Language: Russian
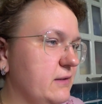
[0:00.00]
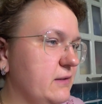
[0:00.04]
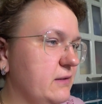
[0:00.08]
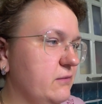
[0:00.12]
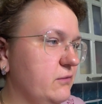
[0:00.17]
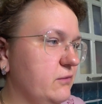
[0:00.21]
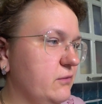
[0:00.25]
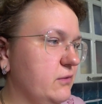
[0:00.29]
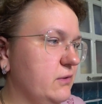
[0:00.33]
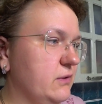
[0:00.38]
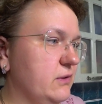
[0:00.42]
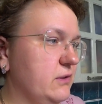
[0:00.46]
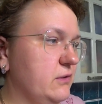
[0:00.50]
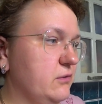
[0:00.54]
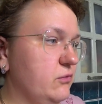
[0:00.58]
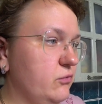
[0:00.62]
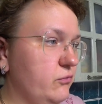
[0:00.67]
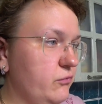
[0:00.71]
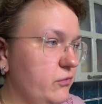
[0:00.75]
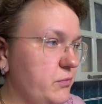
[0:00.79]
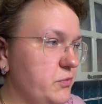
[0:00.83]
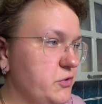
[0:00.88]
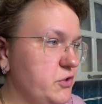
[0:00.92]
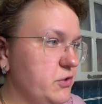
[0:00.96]
Вот, ну,
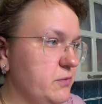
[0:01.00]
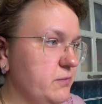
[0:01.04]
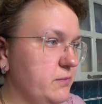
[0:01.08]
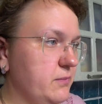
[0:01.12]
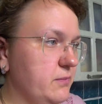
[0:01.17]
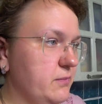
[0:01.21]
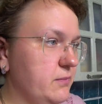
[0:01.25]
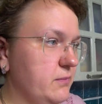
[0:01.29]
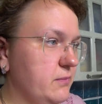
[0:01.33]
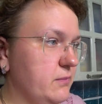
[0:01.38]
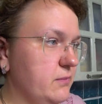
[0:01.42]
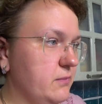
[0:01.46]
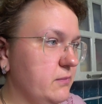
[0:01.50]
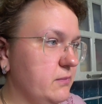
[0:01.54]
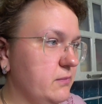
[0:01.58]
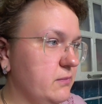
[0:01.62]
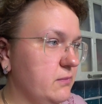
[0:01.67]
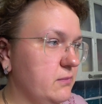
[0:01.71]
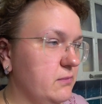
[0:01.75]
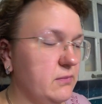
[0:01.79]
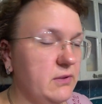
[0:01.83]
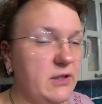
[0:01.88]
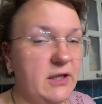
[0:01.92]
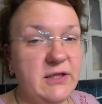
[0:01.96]
в общем,
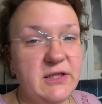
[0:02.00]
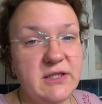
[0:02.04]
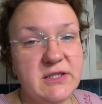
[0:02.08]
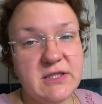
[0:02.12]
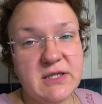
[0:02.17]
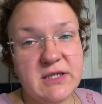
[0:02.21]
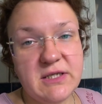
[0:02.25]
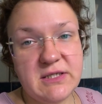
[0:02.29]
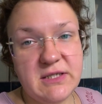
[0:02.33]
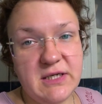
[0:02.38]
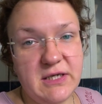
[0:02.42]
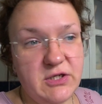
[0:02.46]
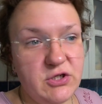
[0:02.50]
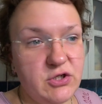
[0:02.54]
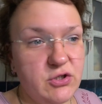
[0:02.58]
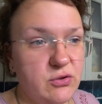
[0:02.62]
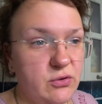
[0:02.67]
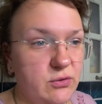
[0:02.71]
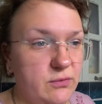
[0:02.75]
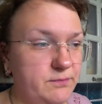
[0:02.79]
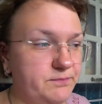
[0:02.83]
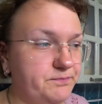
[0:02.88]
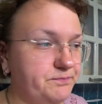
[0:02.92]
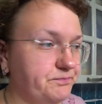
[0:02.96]
надо сказать,
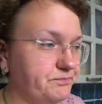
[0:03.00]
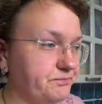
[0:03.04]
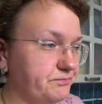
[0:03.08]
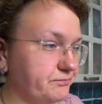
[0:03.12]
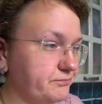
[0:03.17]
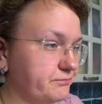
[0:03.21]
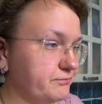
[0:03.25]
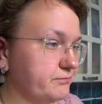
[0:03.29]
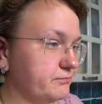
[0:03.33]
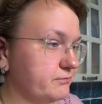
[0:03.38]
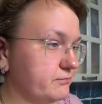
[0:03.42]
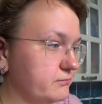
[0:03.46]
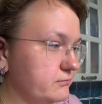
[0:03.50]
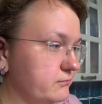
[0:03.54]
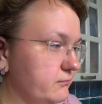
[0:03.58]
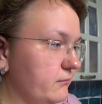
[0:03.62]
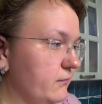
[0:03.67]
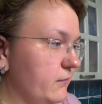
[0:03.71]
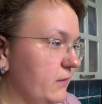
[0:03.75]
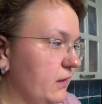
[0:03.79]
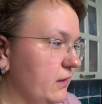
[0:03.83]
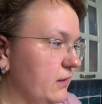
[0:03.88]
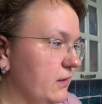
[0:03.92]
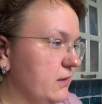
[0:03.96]
что
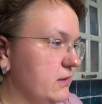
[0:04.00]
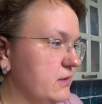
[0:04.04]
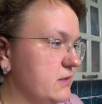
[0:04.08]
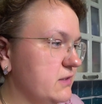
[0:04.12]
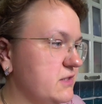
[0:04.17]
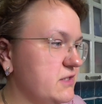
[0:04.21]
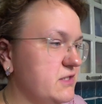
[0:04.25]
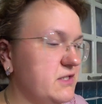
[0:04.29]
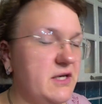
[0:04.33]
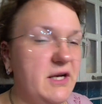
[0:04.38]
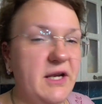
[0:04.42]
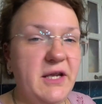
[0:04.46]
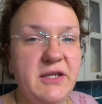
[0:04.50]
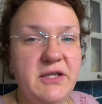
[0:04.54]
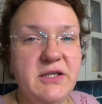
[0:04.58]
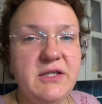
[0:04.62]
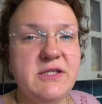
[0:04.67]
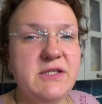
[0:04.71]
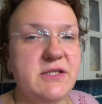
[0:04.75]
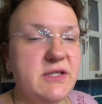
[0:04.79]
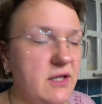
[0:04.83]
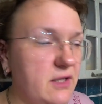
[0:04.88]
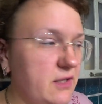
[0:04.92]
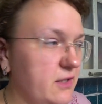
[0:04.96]
средний
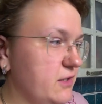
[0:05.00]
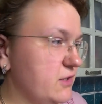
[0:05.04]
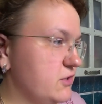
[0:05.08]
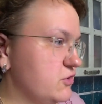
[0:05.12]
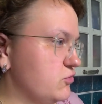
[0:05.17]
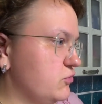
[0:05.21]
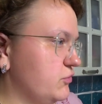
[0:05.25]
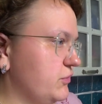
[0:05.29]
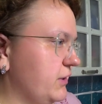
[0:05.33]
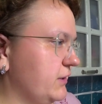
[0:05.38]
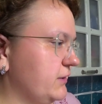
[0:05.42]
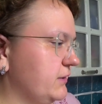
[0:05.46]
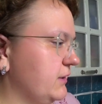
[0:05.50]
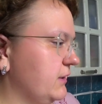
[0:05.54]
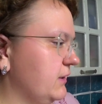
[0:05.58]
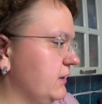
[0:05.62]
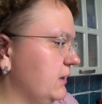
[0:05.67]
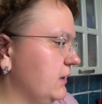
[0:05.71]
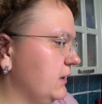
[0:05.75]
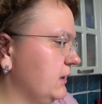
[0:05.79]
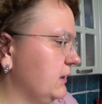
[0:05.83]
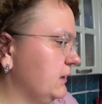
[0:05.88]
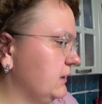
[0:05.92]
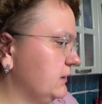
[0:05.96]
среднездельный результат.
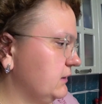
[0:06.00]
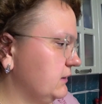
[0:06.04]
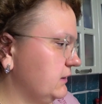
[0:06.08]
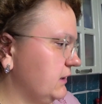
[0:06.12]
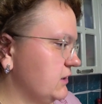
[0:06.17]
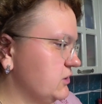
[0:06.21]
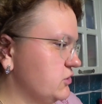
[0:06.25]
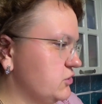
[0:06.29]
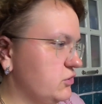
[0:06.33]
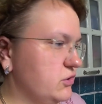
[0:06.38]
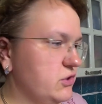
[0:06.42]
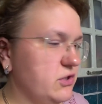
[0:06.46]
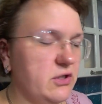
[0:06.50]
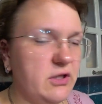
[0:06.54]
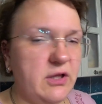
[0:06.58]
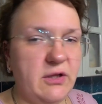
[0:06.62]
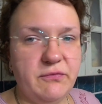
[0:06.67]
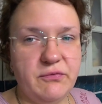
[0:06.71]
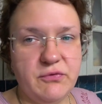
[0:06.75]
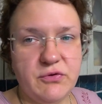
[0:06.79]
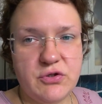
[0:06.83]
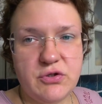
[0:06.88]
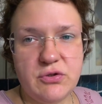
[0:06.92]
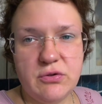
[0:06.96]
Так что
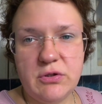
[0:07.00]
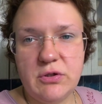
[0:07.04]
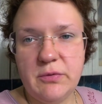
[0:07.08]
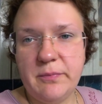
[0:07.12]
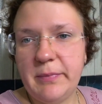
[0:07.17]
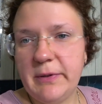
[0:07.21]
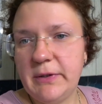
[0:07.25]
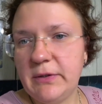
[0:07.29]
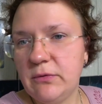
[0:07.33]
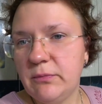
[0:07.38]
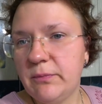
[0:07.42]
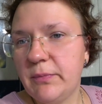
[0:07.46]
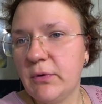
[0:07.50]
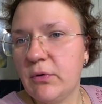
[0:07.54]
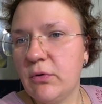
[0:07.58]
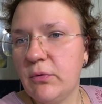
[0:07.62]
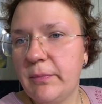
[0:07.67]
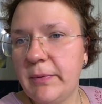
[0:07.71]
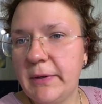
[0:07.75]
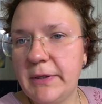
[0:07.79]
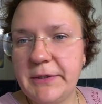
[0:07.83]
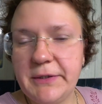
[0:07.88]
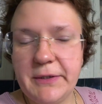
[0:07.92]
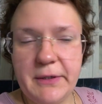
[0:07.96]
дихлофос сегодня пойду
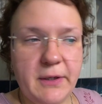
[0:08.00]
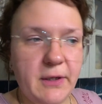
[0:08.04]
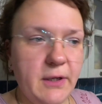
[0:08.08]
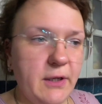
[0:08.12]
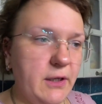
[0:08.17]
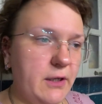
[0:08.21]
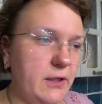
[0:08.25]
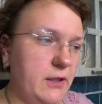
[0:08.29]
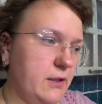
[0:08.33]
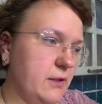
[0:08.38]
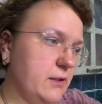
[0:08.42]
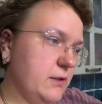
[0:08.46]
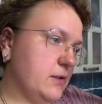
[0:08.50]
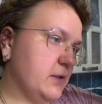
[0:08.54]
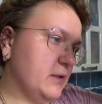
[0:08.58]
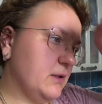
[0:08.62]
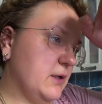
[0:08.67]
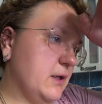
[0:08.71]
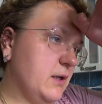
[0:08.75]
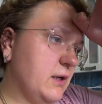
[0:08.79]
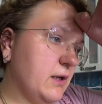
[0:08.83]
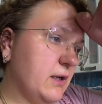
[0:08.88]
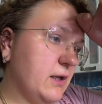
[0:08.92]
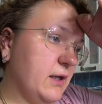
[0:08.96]
покупать.
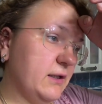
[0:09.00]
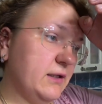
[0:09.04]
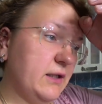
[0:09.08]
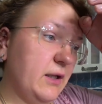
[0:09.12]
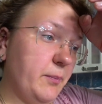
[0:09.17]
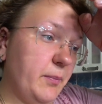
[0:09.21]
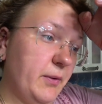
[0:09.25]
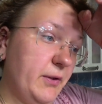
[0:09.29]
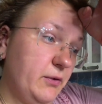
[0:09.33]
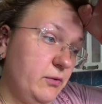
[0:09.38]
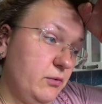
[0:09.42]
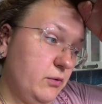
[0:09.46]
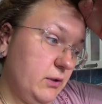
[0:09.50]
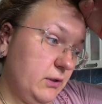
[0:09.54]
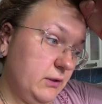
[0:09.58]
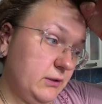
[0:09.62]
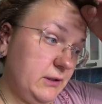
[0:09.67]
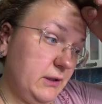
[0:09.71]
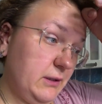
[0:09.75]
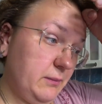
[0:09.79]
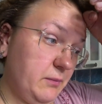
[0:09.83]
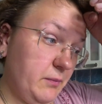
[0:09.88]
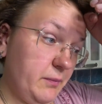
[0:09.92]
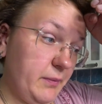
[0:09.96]
А когда пойду,
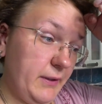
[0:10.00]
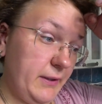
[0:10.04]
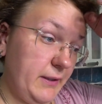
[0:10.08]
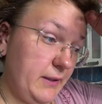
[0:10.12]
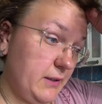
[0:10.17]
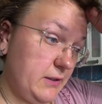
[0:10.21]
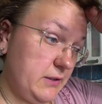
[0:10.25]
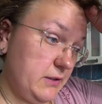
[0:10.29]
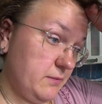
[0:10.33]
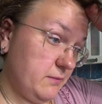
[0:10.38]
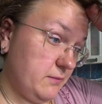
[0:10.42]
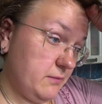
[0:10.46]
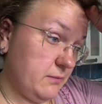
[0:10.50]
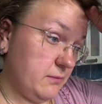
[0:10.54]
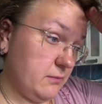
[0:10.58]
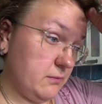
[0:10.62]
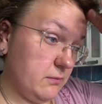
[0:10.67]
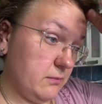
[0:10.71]
когда мы поедем